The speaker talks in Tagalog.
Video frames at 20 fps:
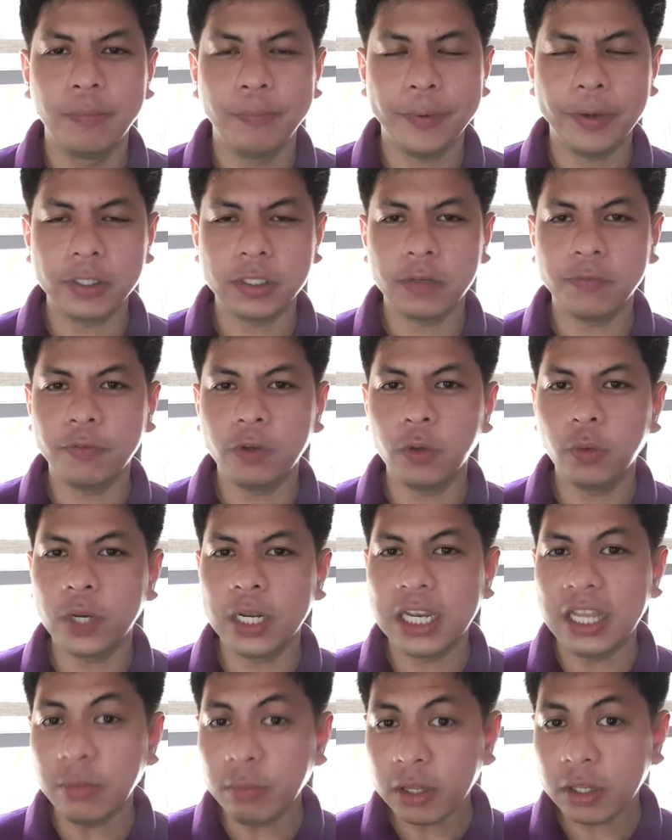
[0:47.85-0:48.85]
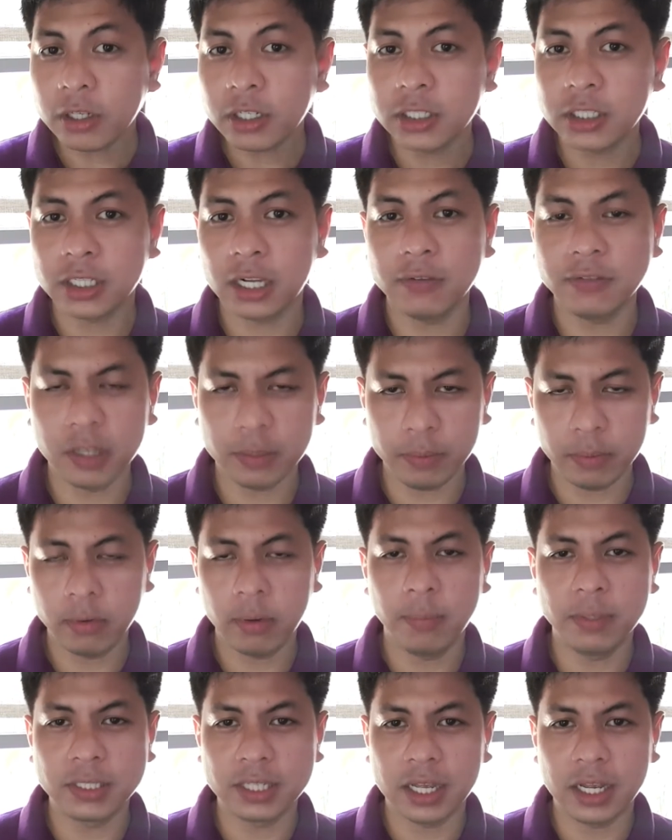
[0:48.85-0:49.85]
Because if you will limit yourself sa
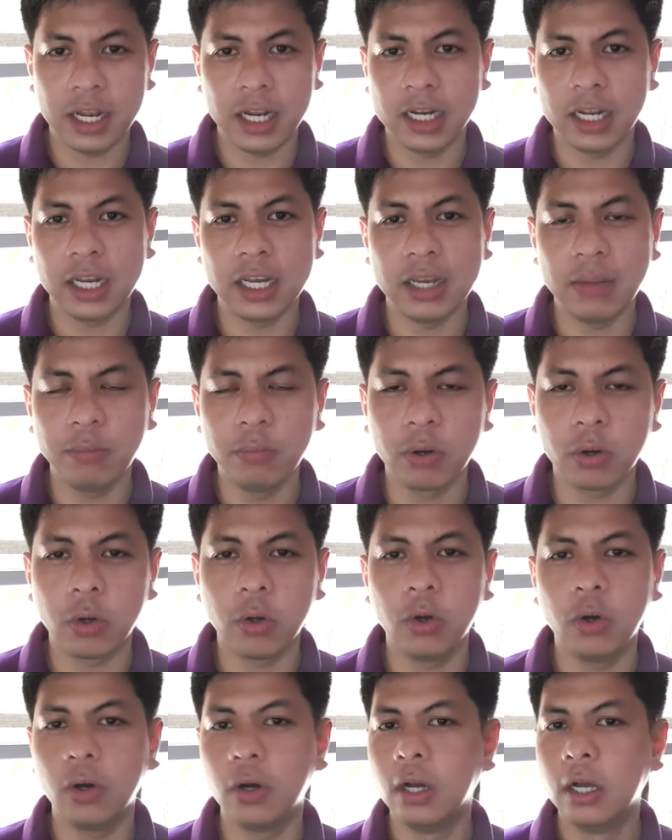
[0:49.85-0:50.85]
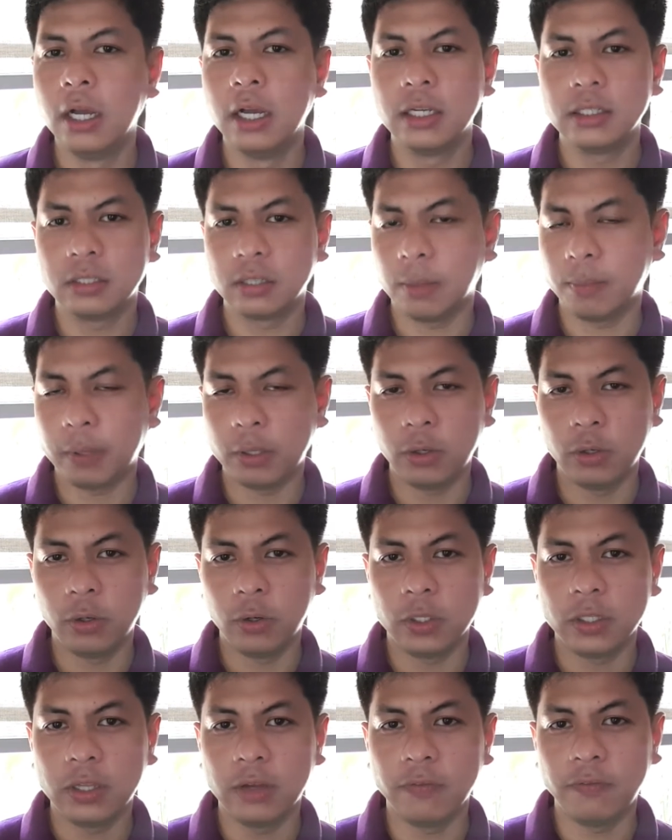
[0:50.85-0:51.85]
pagbabasa lang ng libro, sa
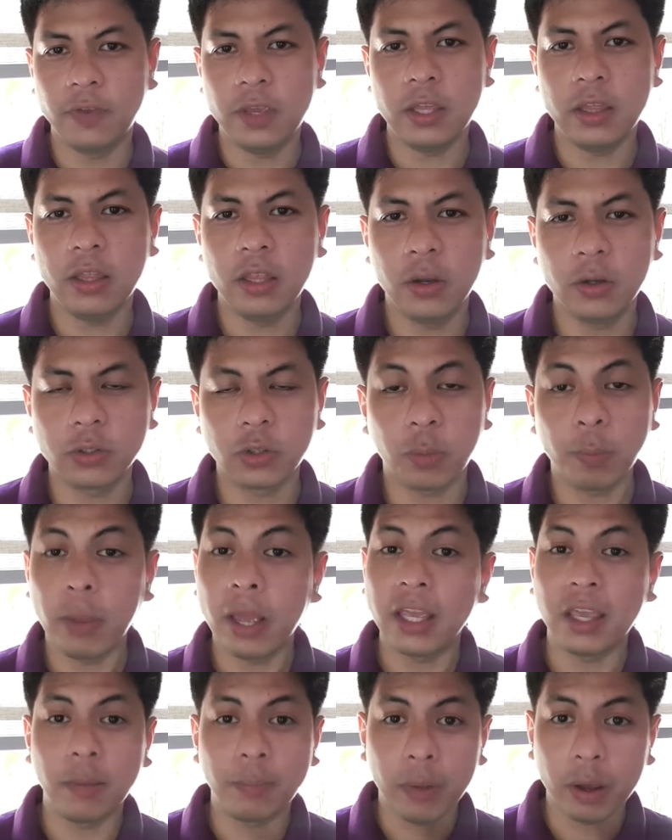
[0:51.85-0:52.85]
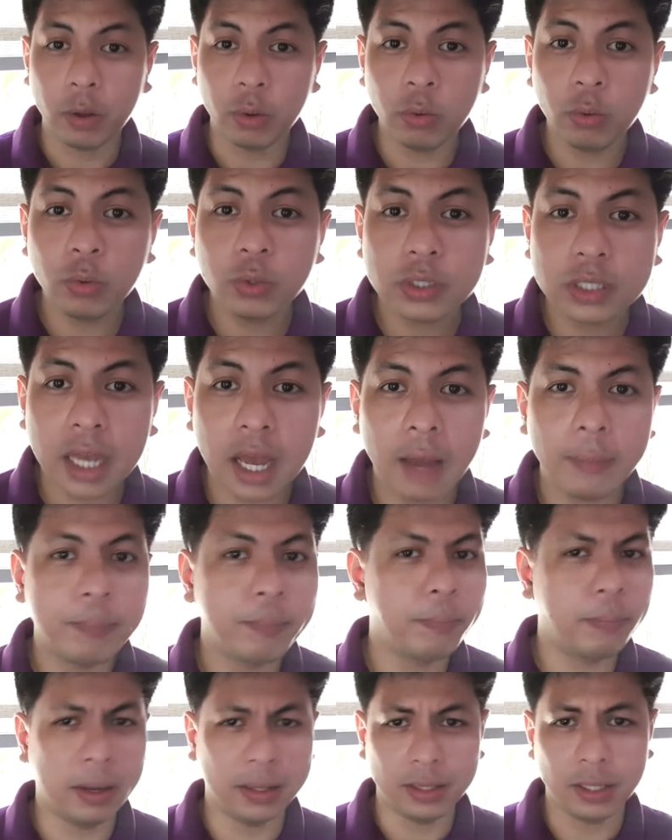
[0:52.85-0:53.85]
panonood ng videos o
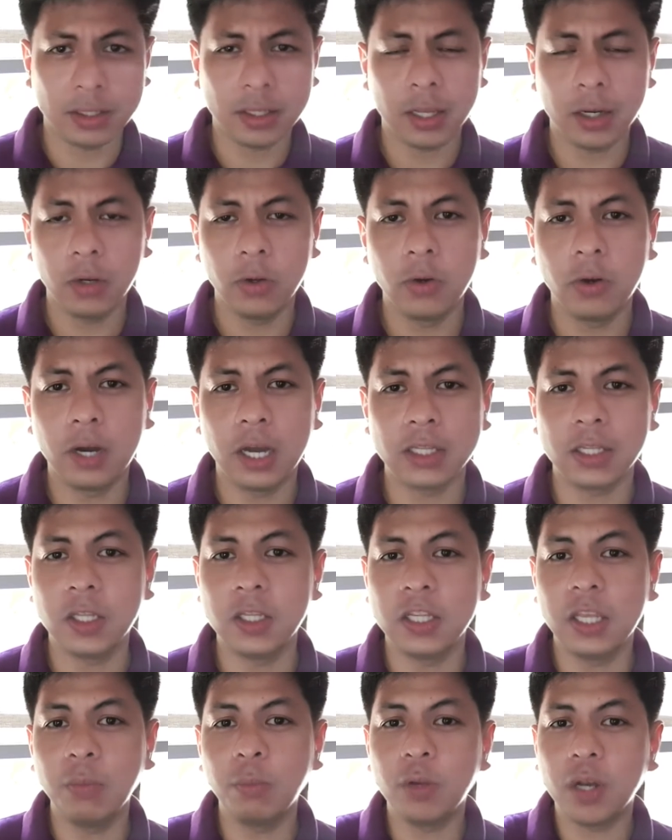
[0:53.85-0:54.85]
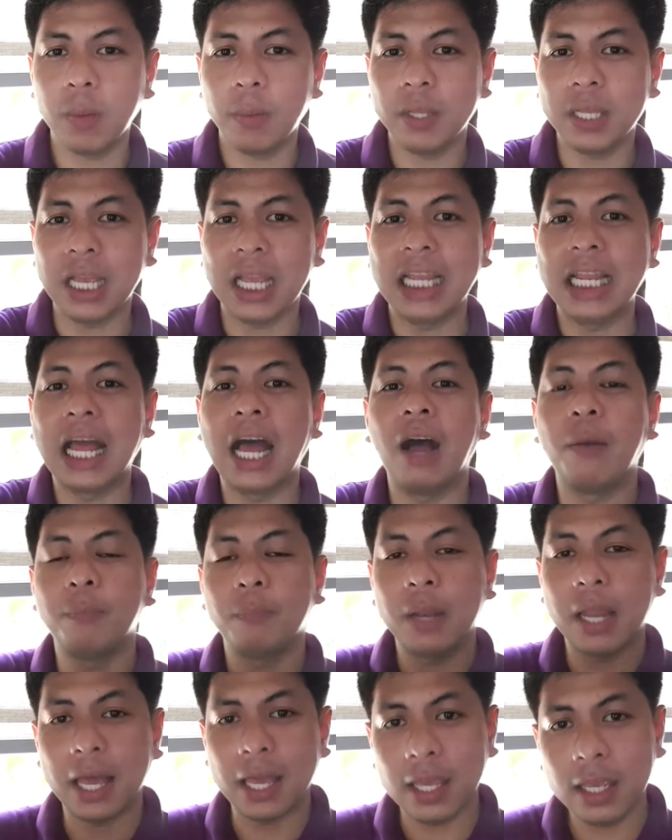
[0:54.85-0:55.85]
pakikipag-usap, pagtatanong, at hindi mo naman
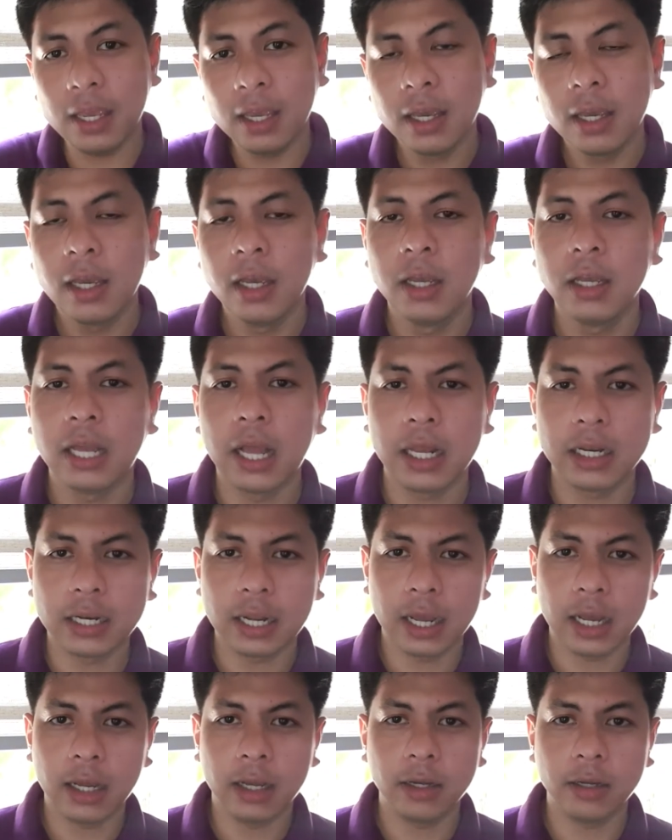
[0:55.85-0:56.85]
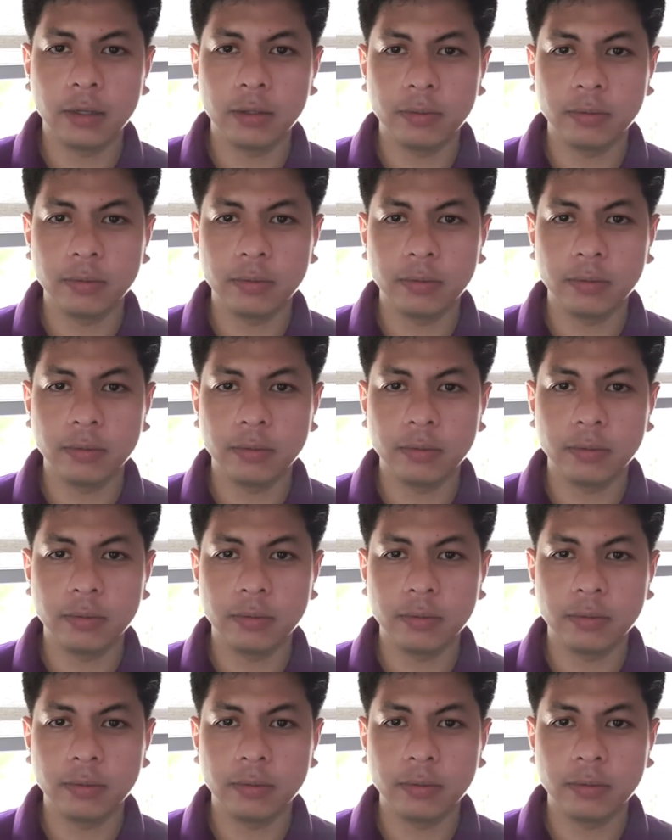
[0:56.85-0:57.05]
ina-apply ng